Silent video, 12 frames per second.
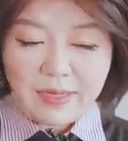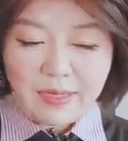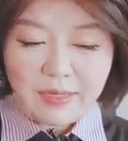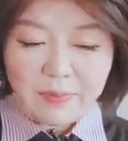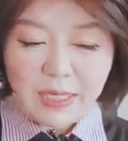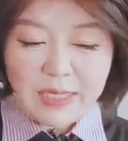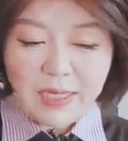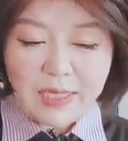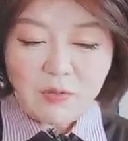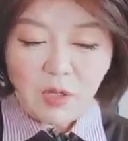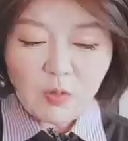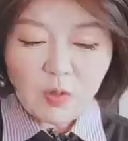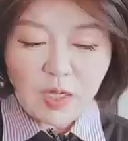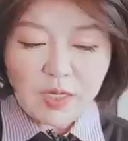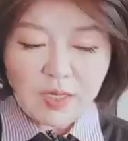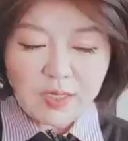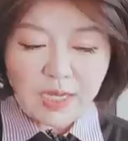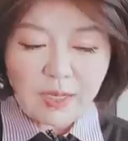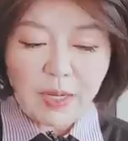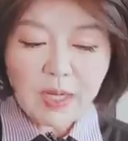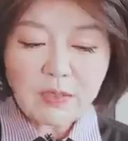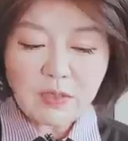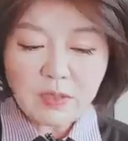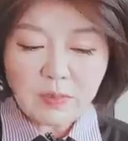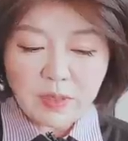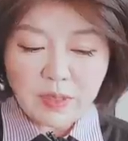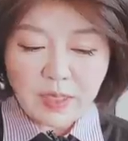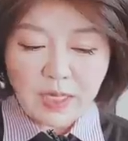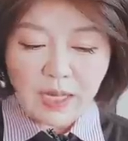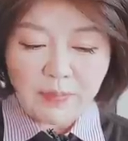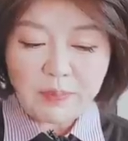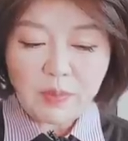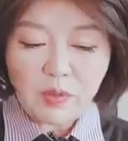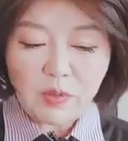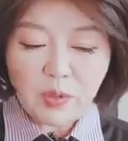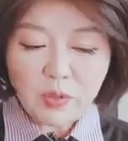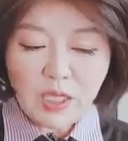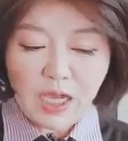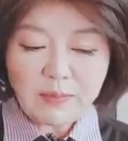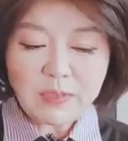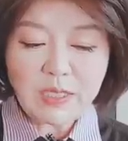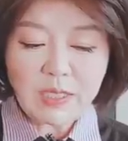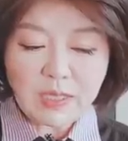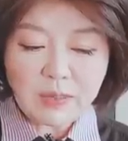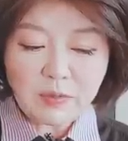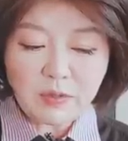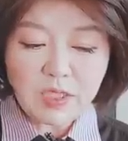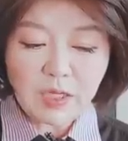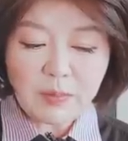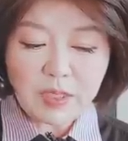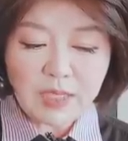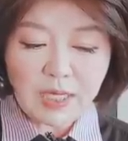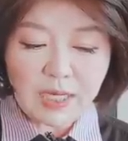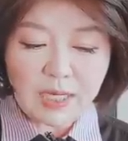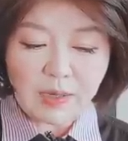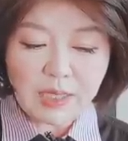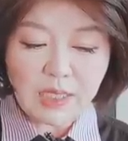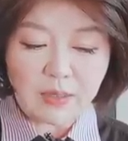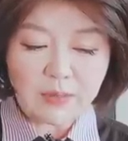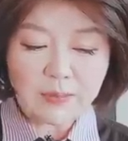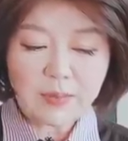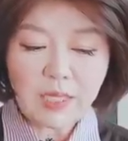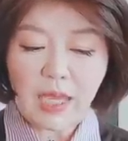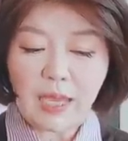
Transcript: 어, 메타의 최고 경영자 마크 조커버그가 뉴욕타임스 닐북 서밋에 나와서요.